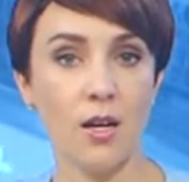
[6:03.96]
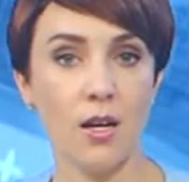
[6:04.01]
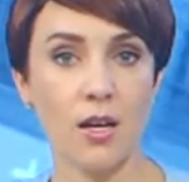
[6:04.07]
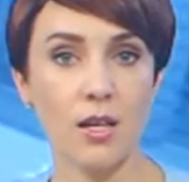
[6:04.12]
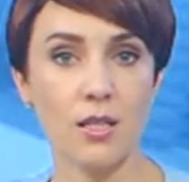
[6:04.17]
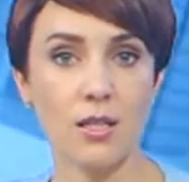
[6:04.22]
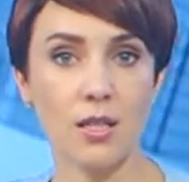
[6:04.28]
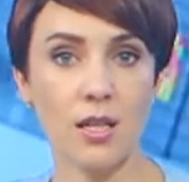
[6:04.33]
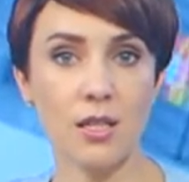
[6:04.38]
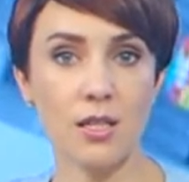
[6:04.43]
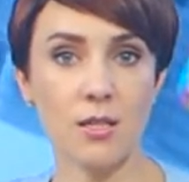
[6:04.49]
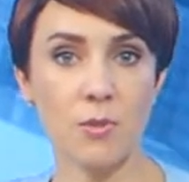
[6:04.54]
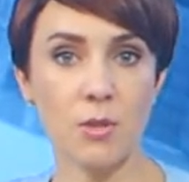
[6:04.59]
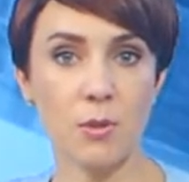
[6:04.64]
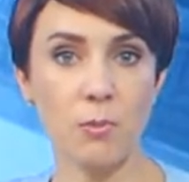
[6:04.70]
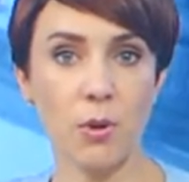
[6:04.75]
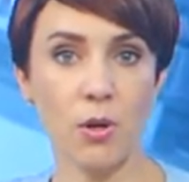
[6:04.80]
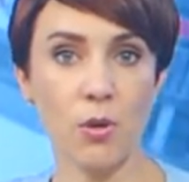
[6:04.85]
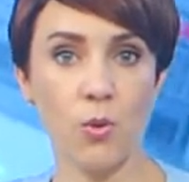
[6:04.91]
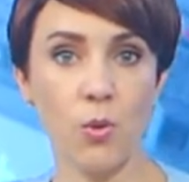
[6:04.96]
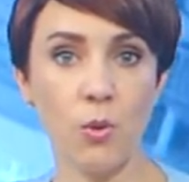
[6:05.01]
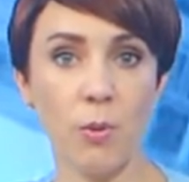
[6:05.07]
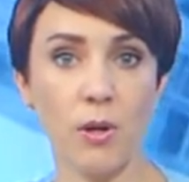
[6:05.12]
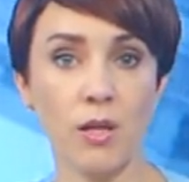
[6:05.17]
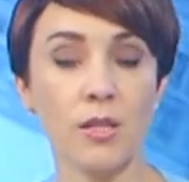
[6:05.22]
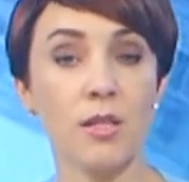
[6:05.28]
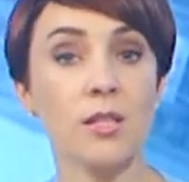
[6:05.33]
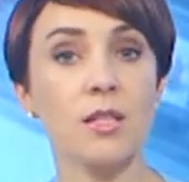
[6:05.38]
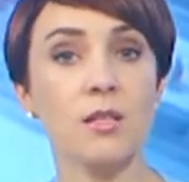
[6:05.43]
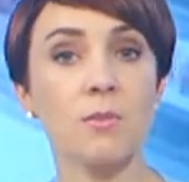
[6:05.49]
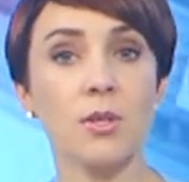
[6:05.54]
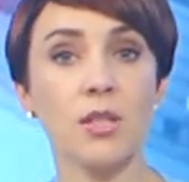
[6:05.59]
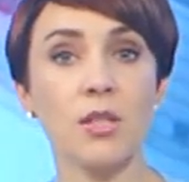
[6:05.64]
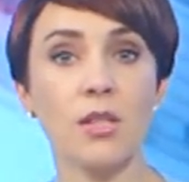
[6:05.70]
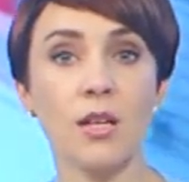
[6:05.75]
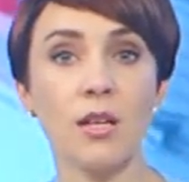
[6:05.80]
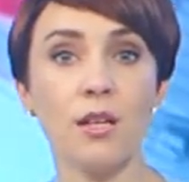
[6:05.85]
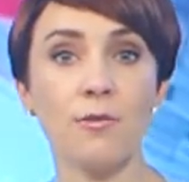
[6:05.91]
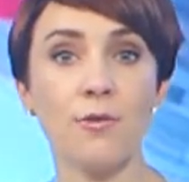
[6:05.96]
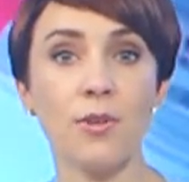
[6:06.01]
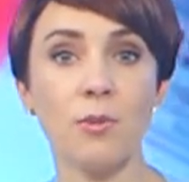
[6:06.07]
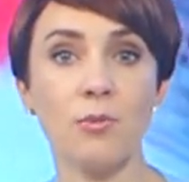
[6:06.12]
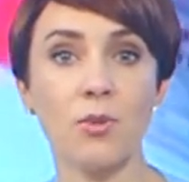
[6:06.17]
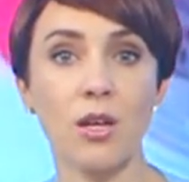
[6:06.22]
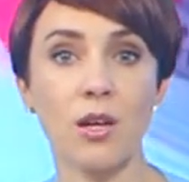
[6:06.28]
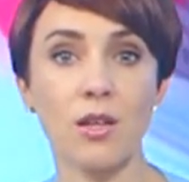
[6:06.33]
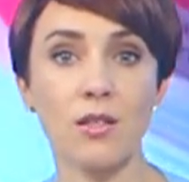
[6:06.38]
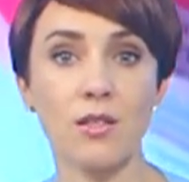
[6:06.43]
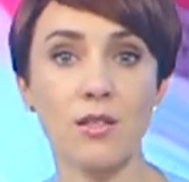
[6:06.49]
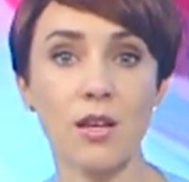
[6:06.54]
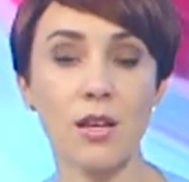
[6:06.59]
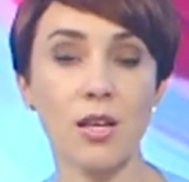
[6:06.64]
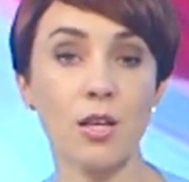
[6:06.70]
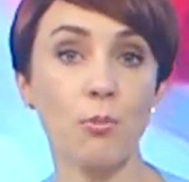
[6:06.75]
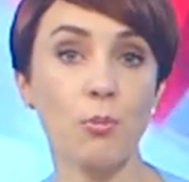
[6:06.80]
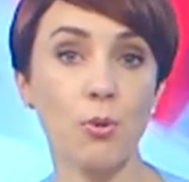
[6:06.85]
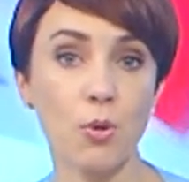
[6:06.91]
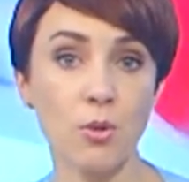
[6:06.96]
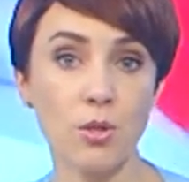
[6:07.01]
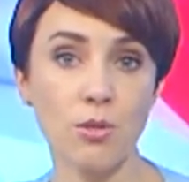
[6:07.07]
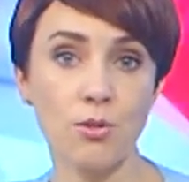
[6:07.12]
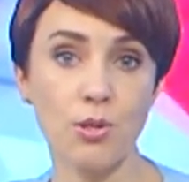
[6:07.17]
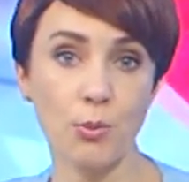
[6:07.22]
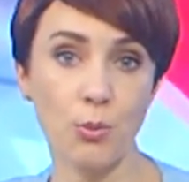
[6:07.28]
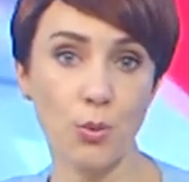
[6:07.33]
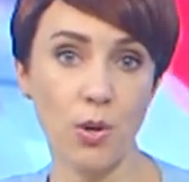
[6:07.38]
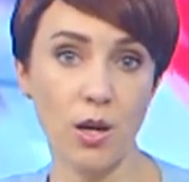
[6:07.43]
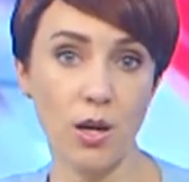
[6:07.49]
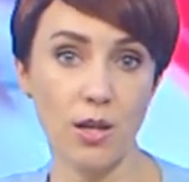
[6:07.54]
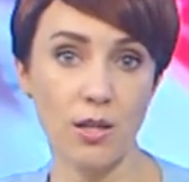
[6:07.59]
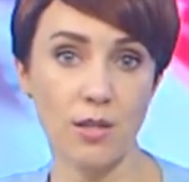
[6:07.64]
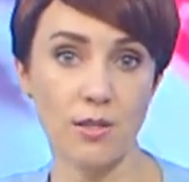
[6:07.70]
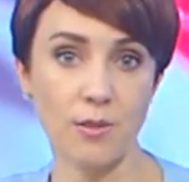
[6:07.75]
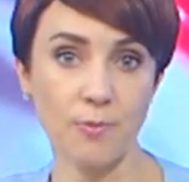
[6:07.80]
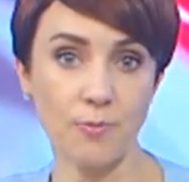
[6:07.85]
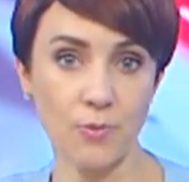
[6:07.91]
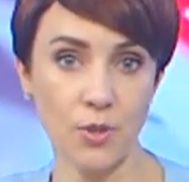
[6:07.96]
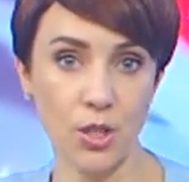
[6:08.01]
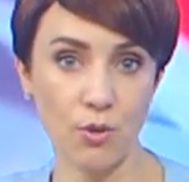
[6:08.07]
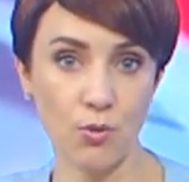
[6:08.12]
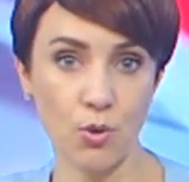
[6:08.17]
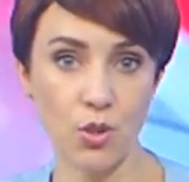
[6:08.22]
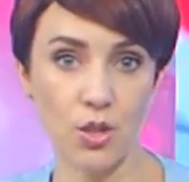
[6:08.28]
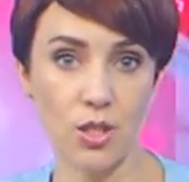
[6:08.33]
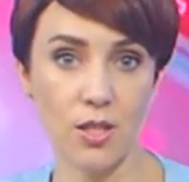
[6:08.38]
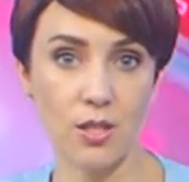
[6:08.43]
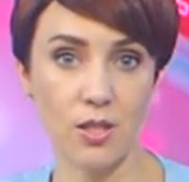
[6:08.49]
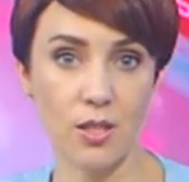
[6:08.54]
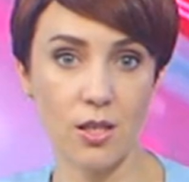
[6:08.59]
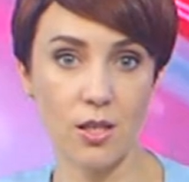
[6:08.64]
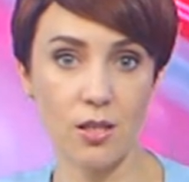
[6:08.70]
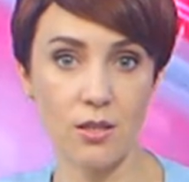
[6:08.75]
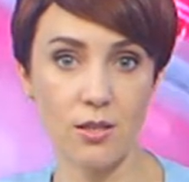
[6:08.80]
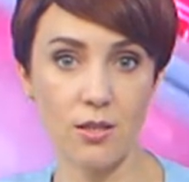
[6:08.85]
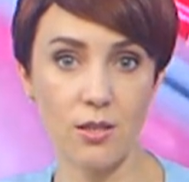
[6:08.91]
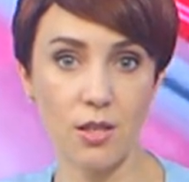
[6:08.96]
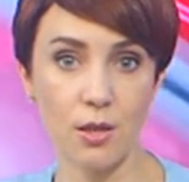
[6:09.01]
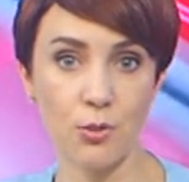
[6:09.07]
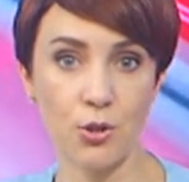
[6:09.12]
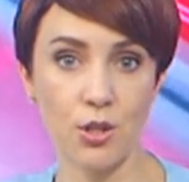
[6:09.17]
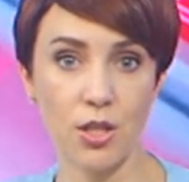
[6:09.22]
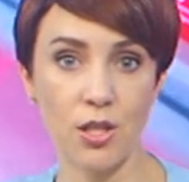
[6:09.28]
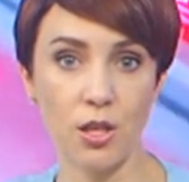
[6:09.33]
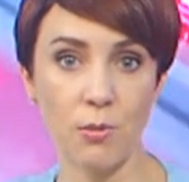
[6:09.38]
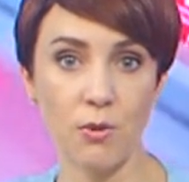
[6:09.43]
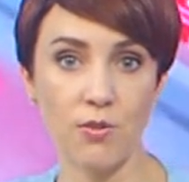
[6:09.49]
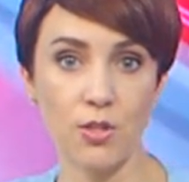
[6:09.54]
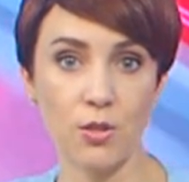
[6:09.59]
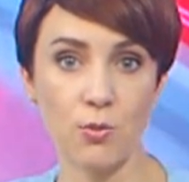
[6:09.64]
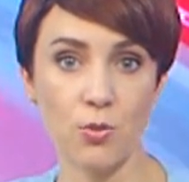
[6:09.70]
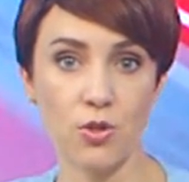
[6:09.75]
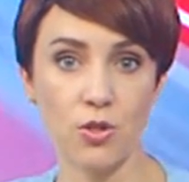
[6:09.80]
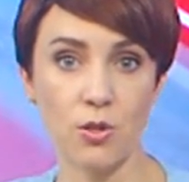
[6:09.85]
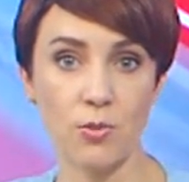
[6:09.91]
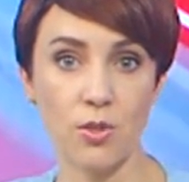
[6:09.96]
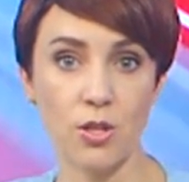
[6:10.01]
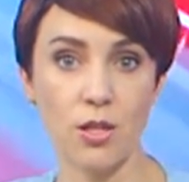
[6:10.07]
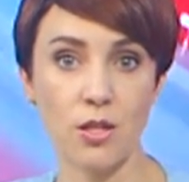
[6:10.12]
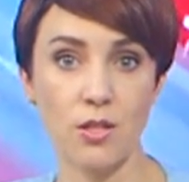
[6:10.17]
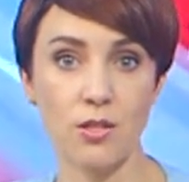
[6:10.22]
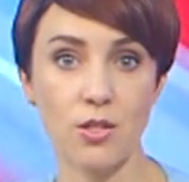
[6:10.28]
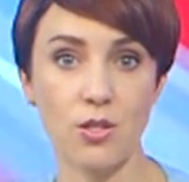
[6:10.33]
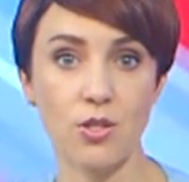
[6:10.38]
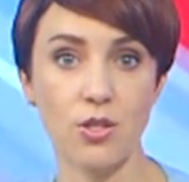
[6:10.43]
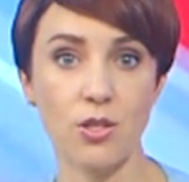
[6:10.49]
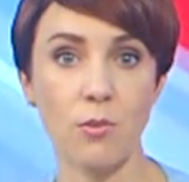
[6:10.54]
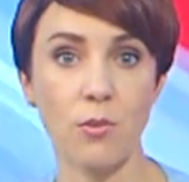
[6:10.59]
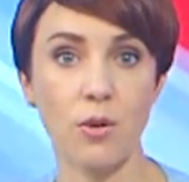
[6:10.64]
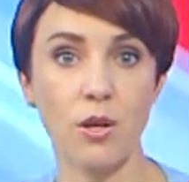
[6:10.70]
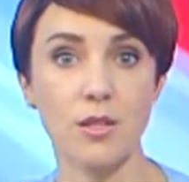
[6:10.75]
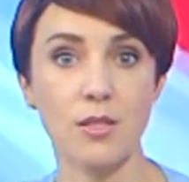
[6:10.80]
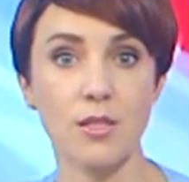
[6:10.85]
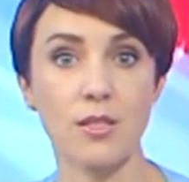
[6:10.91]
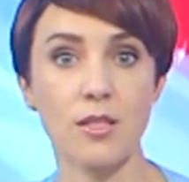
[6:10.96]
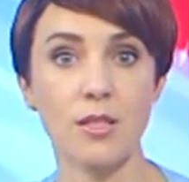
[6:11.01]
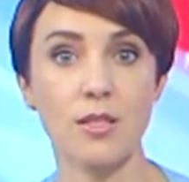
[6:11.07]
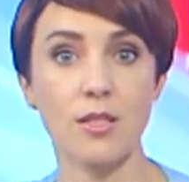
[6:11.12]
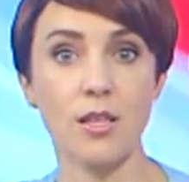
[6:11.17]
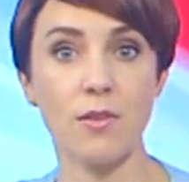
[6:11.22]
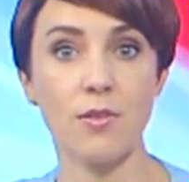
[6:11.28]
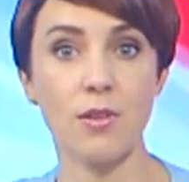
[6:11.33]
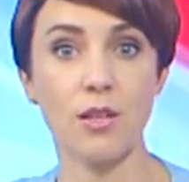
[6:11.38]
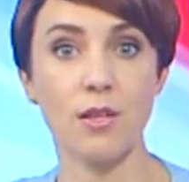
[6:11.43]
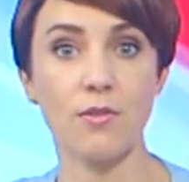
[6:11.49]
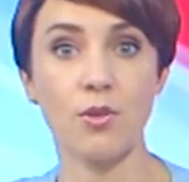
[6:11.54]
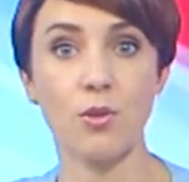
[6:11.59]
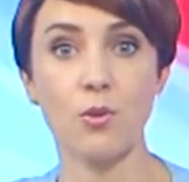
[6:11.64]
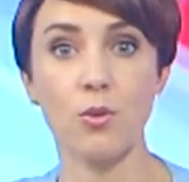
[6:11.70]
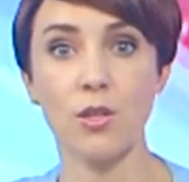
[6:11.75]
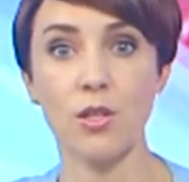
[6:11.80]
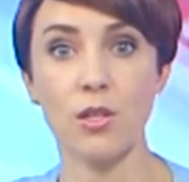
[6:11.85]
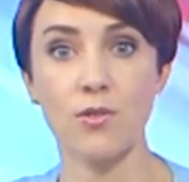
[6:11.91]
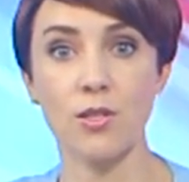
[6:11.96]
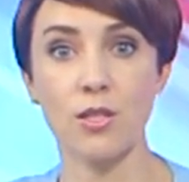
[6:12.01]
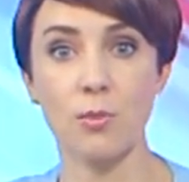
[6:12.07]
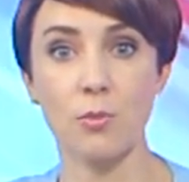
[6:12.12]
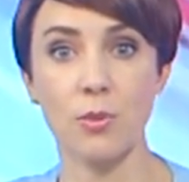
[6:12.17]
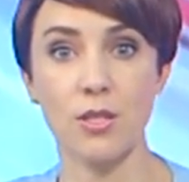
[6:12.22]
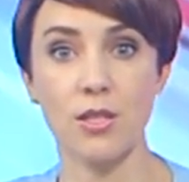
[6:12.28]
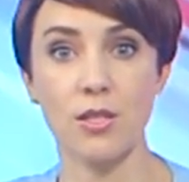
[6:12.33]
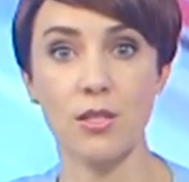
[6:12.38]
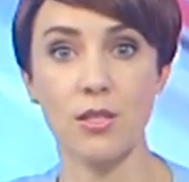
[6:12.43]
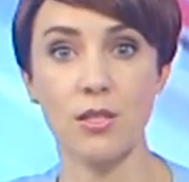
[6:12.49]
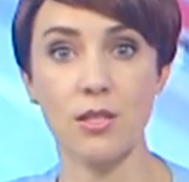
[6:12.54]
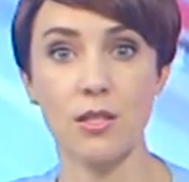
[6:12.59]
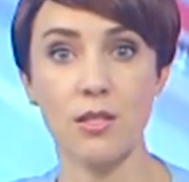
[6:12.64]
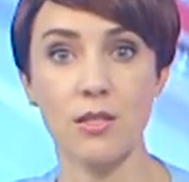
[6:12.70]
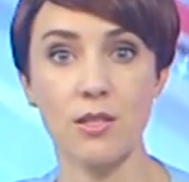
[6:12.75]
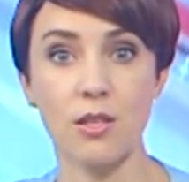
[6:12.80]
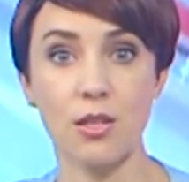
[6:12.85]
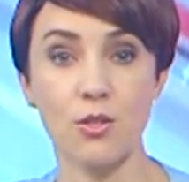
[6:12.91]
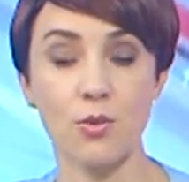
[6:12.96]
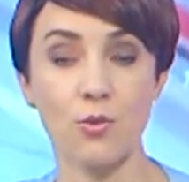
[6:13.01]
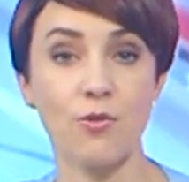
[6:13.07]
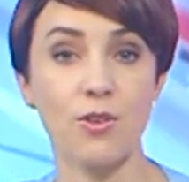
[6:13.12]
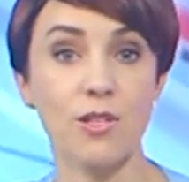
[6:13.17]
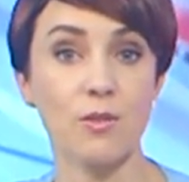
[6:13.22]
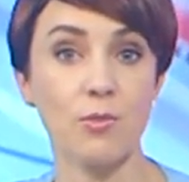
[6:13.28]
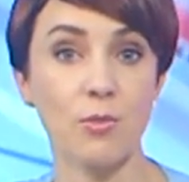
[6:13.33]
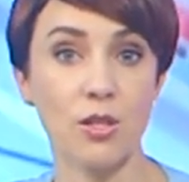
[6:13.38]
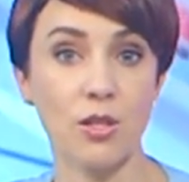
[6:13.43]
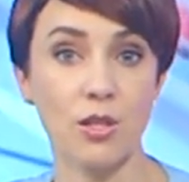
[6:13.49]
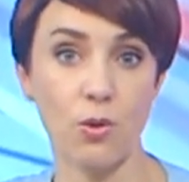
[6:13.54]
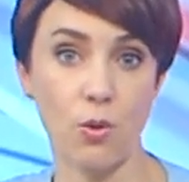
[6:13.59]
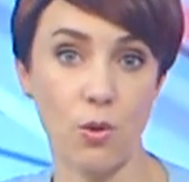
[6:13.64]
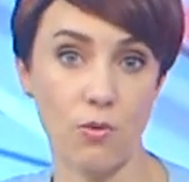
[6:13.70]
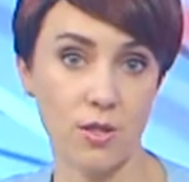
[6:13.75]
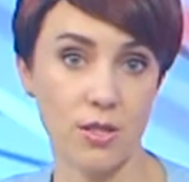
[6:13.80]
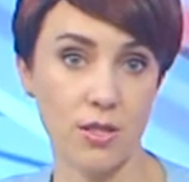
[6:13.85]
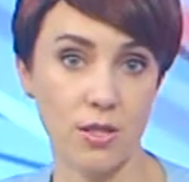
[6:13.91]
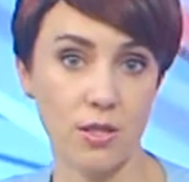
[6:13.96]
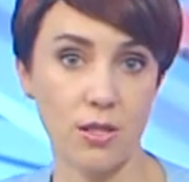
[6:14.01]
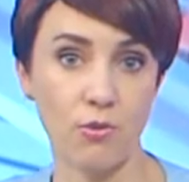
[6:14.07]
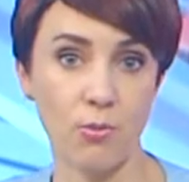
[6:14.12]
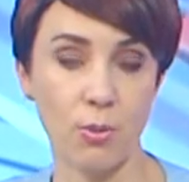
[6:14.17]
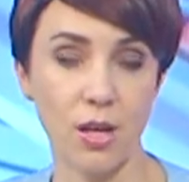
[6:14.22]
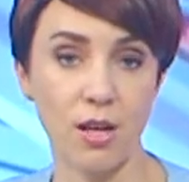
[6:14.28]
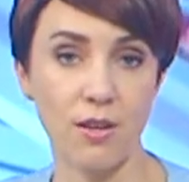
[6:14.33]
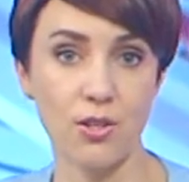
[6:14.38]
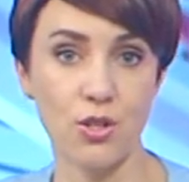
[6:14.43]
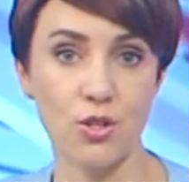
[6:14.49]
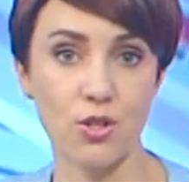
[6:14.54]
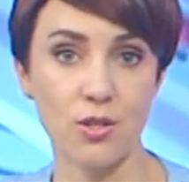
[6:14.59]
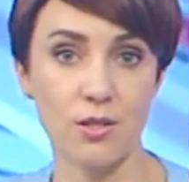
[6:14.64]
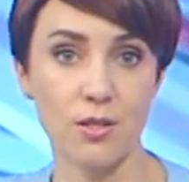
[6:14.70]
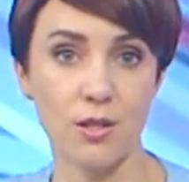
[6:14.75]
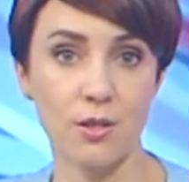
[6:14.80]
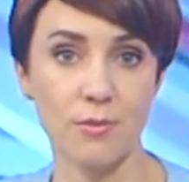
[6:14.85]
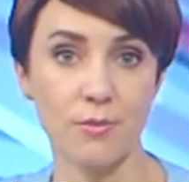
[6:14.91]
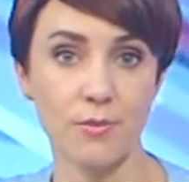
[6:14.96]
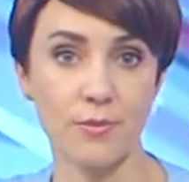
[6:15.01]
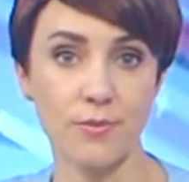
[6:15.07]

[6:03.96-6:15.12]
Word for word: Остались без покупок, не досмотрели фильм до конца и просто напугались. Тревожные сирены с сообщением о возможном террористическом акте заставили эвакуироваться посетителей сразу в восьми торговых центров Благовещенска.